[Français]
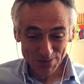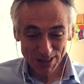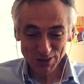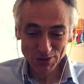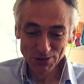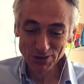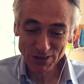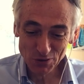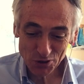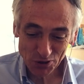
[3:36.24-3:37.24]
Ah ben je
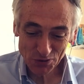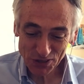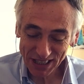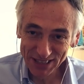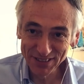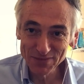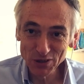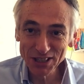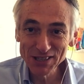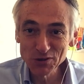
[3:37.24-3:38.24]
écoute, je serais
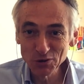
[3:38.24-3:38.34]
vraiment très